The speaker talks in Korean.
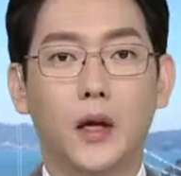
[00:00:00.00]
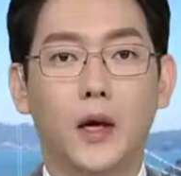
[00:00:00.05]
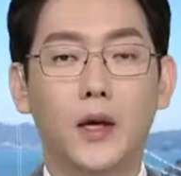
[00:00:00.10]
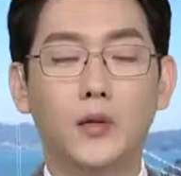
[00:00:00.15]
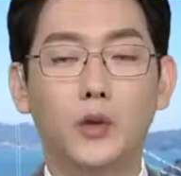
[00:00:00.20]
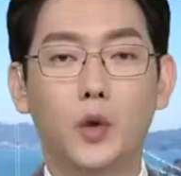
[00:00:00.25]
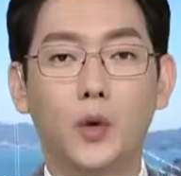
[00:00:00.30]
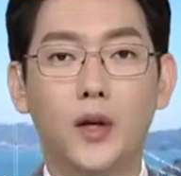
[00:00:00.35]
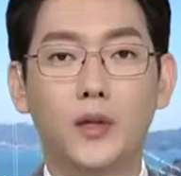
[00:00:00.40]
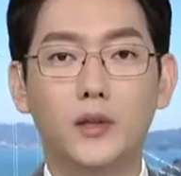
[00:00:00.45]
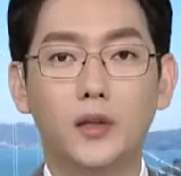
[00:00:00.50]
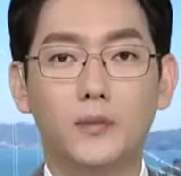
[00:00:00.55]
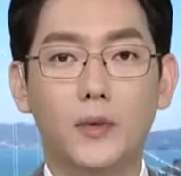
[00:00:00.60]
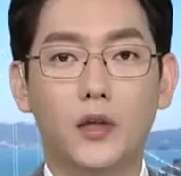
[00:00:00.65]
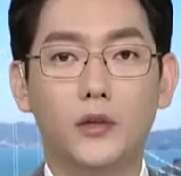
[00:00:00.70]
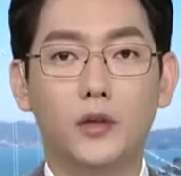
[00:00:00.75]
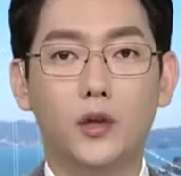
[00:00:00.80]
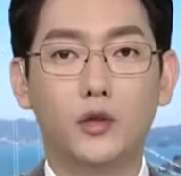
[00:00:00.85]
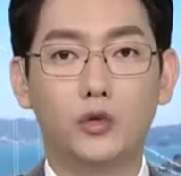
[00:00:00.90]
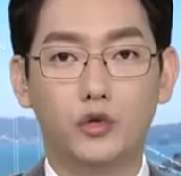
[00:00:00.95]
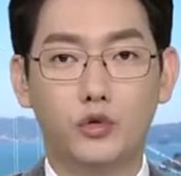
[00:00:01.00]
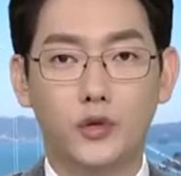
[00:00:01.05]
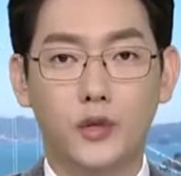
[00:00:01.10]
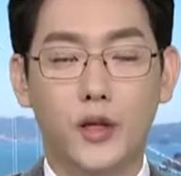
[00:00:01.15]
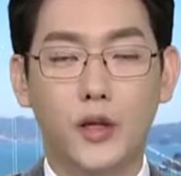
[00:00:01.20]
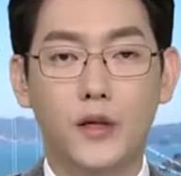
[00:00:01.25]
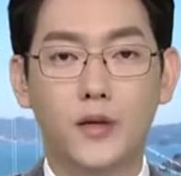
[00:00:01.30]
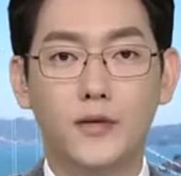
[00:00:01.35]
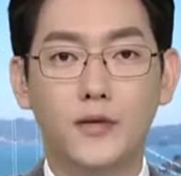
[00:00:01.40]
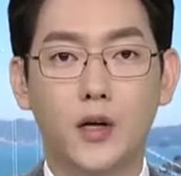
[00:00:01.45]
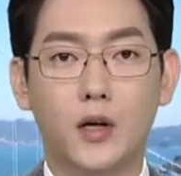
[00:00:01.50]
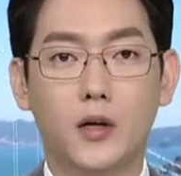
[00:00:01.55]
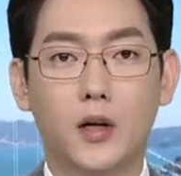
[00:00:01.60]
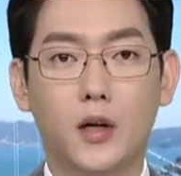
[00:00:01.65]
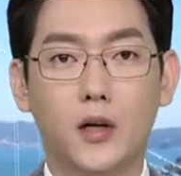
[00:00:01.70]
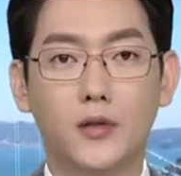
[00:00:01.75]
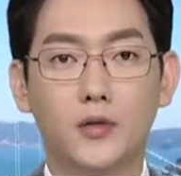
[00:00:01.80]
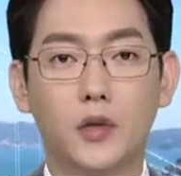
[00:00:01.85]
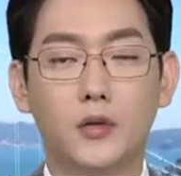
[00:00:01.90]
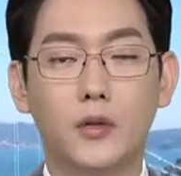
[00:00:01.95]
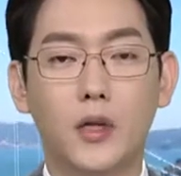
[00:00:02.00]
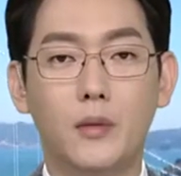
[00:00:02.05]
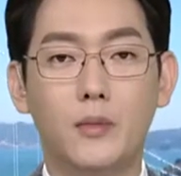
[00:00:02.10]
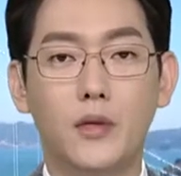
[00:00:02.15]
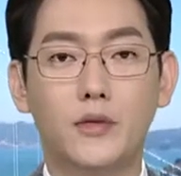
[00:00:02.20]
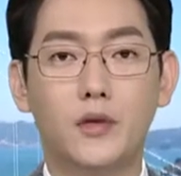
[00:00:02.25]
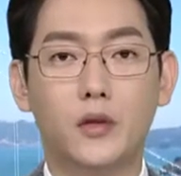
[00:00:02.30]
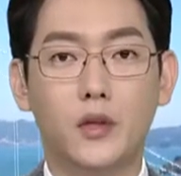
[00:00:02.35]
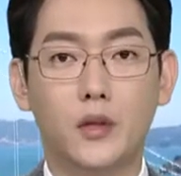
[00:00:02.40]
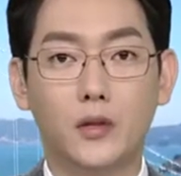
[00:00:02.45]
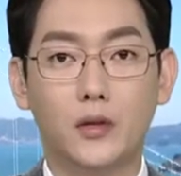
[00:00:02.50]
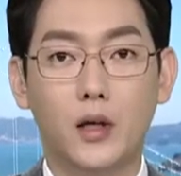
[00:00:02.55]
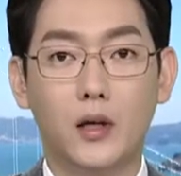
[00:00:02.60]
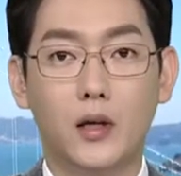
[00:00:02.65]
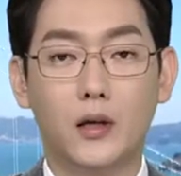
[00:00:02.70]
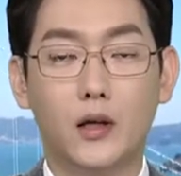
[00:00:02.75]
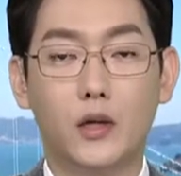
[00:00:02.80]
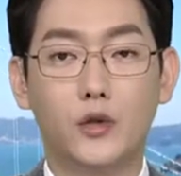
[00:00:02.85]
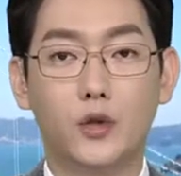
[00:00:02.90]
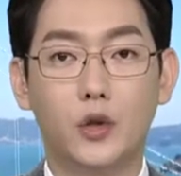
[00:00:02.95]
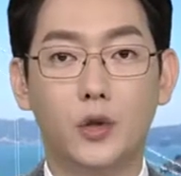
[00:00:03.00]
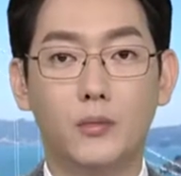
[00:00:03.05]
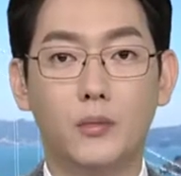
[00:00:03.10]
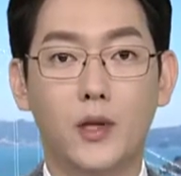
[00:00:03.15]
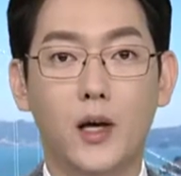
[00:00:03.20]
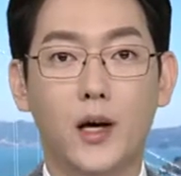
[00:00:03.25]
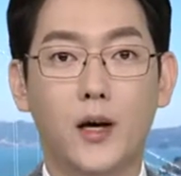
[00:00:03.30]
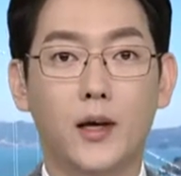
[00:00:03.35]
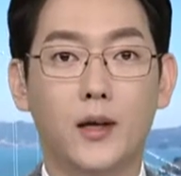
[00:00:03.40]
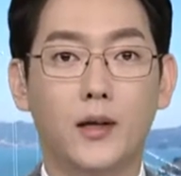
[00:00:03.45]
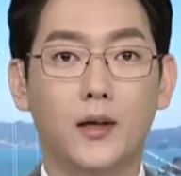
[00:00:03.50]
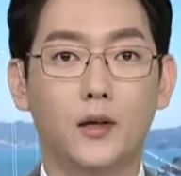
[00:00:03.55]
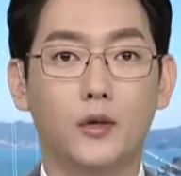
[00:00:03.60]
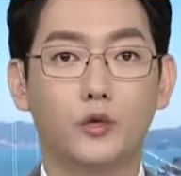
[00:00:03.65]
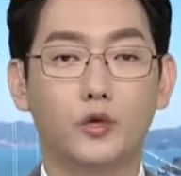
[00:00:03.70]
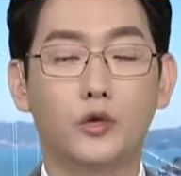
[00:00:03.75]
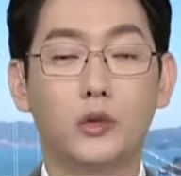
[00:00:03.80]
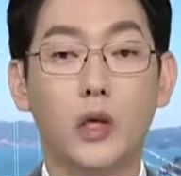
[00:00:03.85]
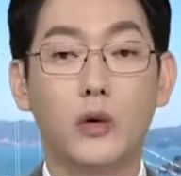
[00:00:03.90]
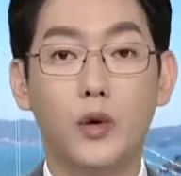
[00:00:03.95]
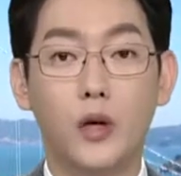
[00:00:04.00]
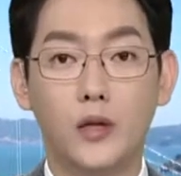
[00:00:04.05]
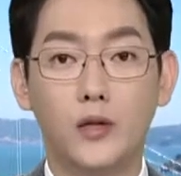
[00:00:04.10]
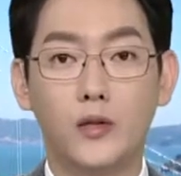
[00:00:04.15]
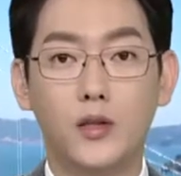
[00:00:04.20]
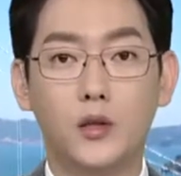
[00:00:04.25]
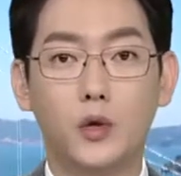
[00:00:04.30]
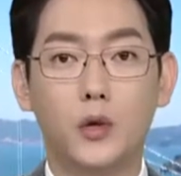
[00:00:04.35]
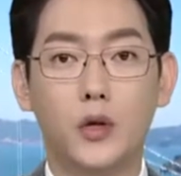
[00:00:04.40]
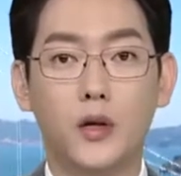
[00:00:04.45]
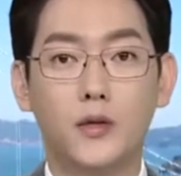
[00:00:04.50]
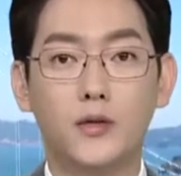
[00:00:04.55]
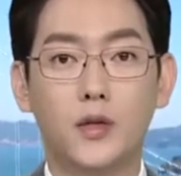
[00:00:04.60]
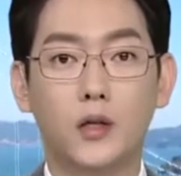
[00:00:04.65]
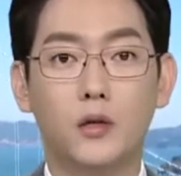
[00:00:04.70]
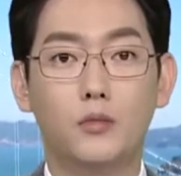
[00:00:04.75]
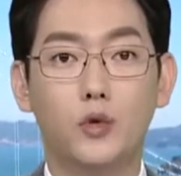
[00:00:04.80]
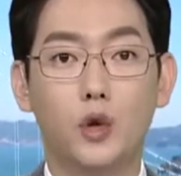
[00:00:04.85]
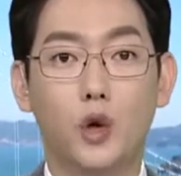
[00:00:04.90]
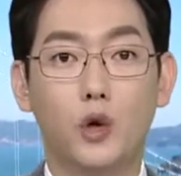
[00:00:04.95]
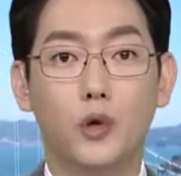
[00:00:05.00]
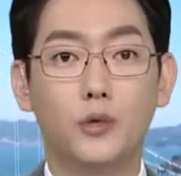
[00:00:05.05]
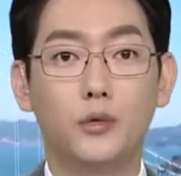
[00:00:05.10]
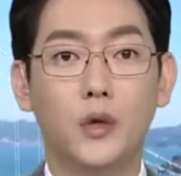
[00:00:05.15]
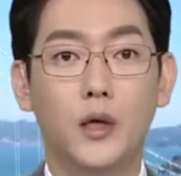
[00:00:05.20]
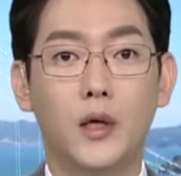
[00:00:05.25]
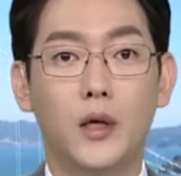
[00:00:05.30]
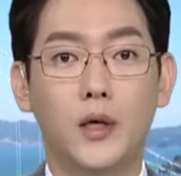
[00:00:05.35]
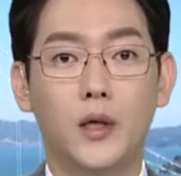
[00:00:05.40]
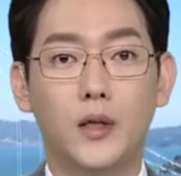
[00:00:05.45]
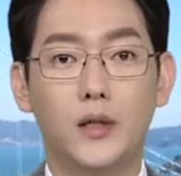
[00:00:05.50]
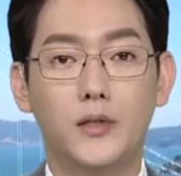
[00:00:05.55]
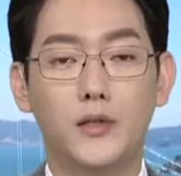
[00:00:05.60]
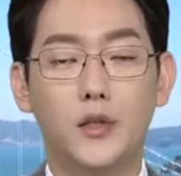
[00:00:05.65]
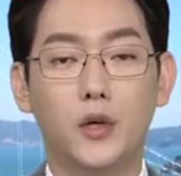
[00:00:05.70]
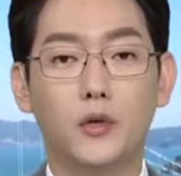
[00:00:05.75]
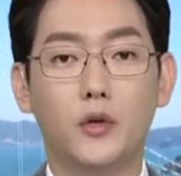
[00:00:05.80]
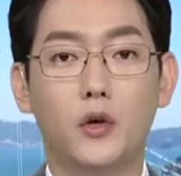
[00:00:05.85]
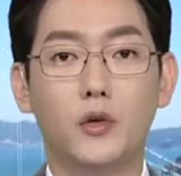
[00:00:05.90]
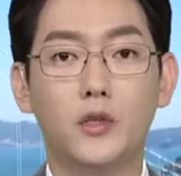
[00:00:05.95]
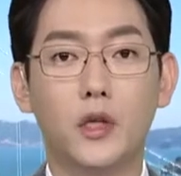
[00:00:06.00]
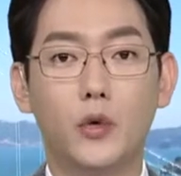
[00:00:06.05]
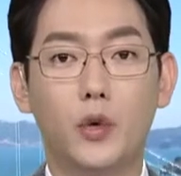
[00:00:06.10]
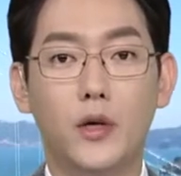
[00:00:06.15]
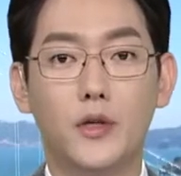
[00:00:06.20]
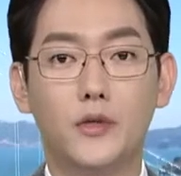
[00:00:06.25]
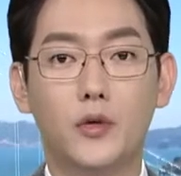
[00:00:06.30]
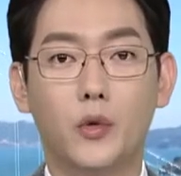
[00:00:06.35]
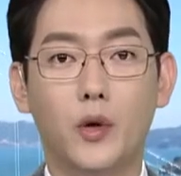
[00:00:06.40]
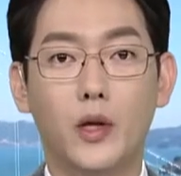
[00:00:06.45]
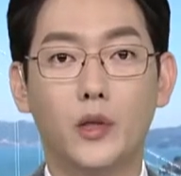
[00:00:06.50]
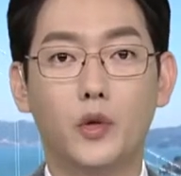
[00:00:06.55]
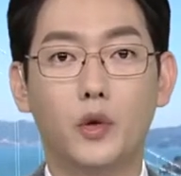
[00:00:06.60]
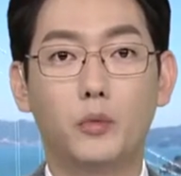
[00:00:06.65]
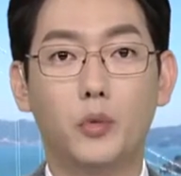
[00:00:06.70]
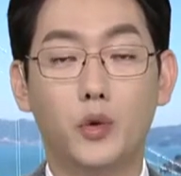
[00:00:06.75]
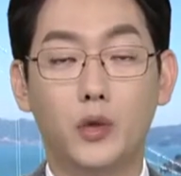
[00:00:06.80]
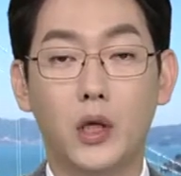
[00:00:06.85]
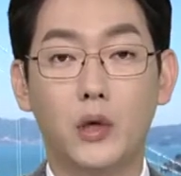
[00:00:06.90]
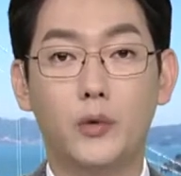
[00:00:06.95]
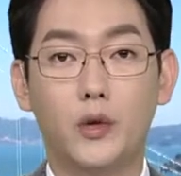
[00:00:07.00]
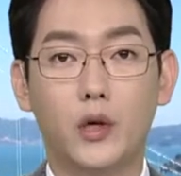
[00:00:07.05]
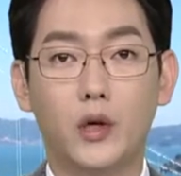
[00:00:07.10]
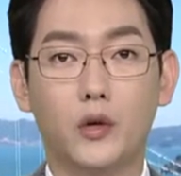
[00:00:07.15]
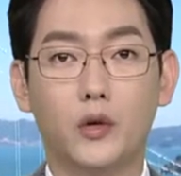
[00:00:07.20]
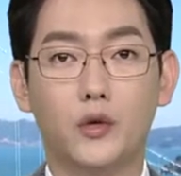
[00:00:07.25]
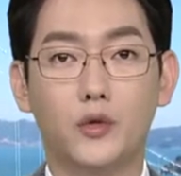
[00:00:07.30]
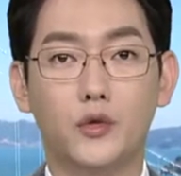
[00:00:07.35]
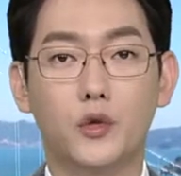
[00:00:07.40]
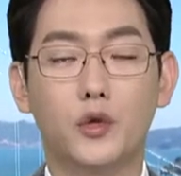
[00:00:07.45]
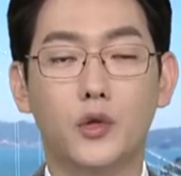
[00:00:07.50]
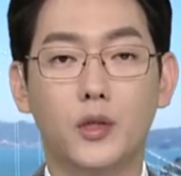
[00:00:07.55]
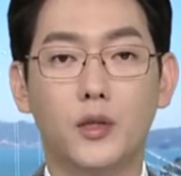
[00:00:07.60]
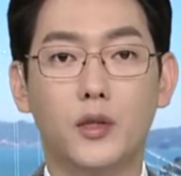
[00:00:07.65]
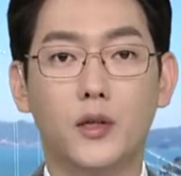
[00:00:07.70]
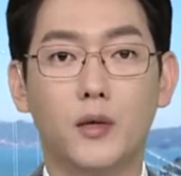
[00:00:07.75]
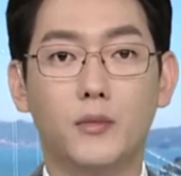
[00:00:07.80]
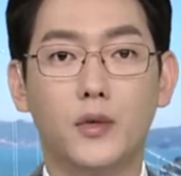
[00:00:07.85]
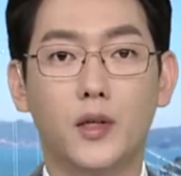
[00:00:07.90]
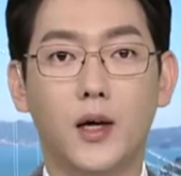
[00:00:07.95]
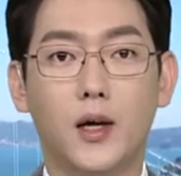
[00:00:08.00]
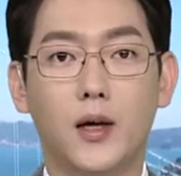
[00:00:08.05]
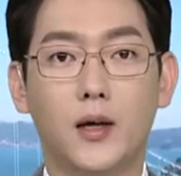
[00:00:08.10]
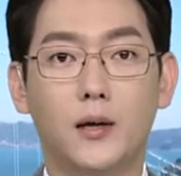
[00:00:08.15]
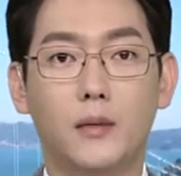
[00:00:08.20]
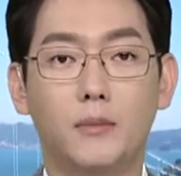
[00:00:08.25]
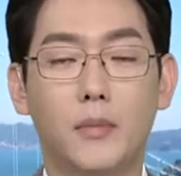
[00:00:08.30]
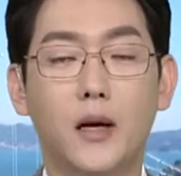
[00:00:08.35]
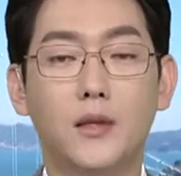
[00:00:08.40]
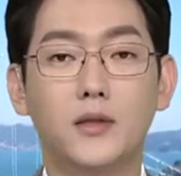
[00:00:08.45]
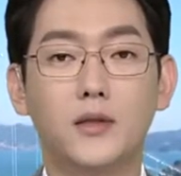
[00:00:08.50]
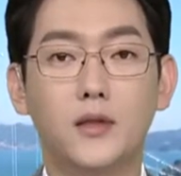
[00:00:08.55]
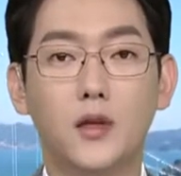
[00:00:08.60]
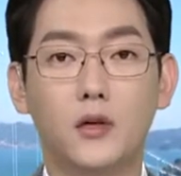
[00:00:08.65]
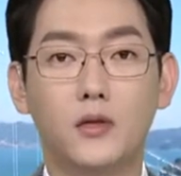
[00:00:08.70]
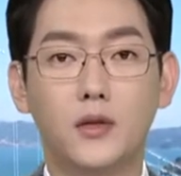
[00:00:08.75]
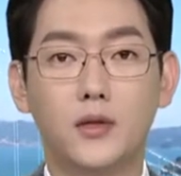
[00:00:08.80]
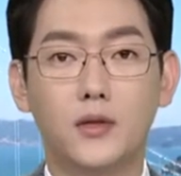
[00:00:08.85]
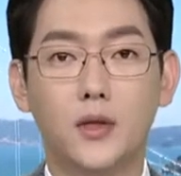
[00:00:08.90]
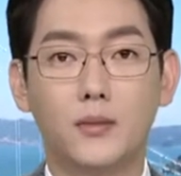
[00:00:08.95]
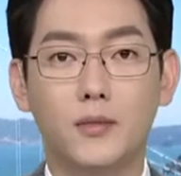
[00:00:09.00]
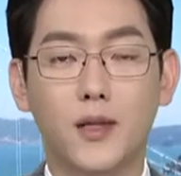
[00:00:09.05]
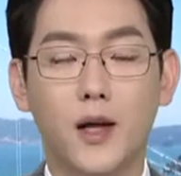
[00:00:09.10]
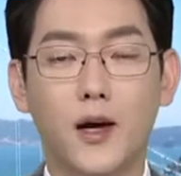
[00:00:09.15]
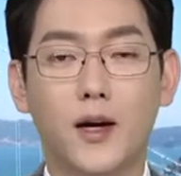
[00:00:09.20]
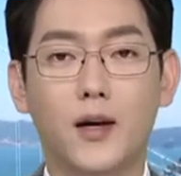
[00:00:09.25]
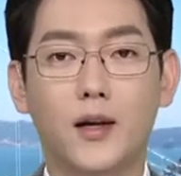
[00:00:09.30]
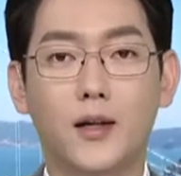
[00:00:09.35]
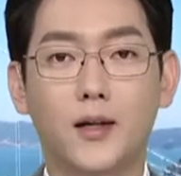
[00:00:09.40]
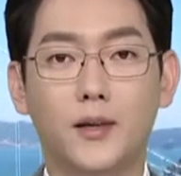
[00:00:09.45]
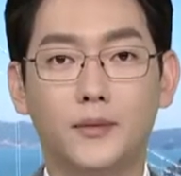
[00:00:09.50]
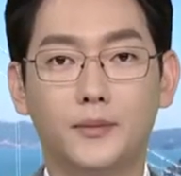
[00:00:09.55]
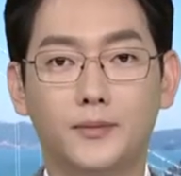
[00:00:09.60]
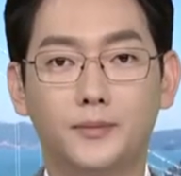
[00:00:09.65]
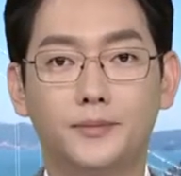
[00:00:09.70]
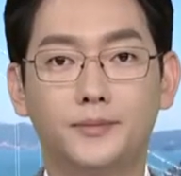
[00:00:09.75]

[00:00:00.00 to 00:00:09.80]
네, 한동안 뜸했던 국제 행사가 전남에서 잇따라 개최됩니다. 국내외 인지도 향상은 물론 지역 경제 활성화에도 보탬이 될 것으로 기대됩니다. 박승현 기자입니다.